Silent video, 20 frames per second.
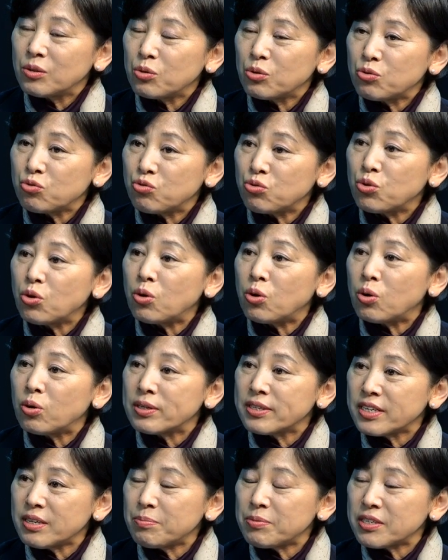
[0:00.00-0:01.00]
또 주거
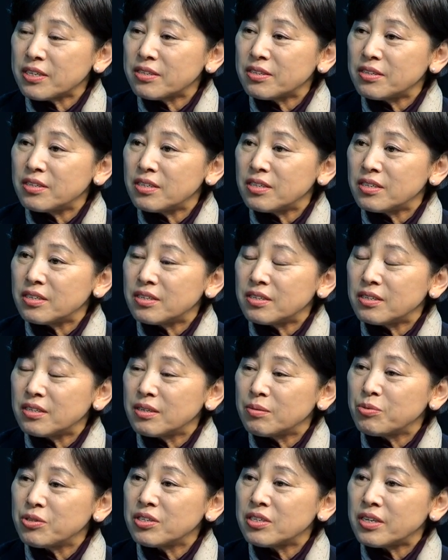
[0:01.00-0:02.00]

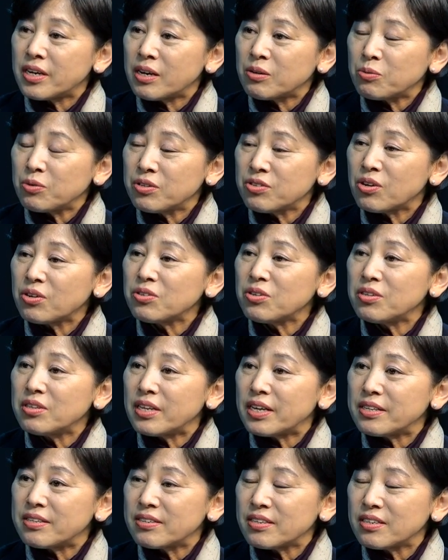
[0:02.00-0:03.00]
세입자들을 문제를 갖고 있는
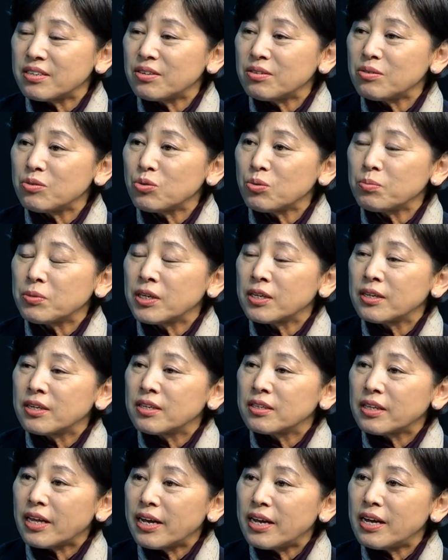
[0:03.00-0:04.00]
청년 단체 이런 좀
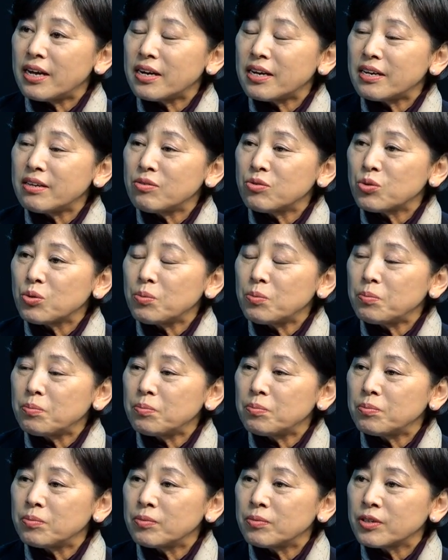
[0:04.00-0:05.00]
다양한
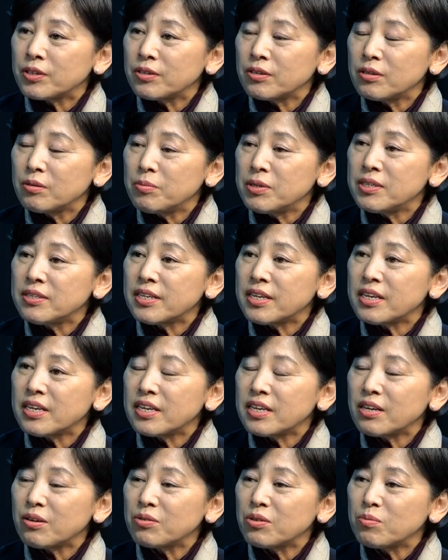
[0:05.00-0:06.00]
좀 그
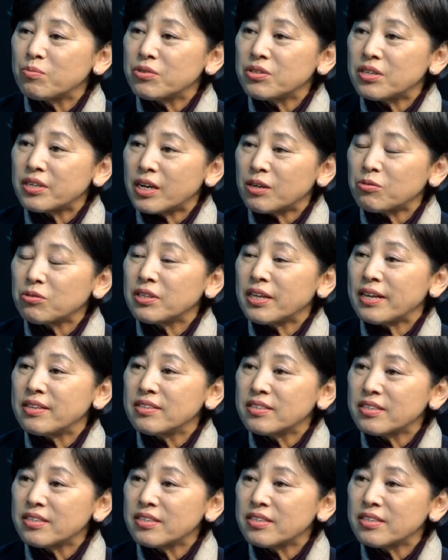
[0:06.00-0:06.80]
민생의 어떤 문제를 갖고 있는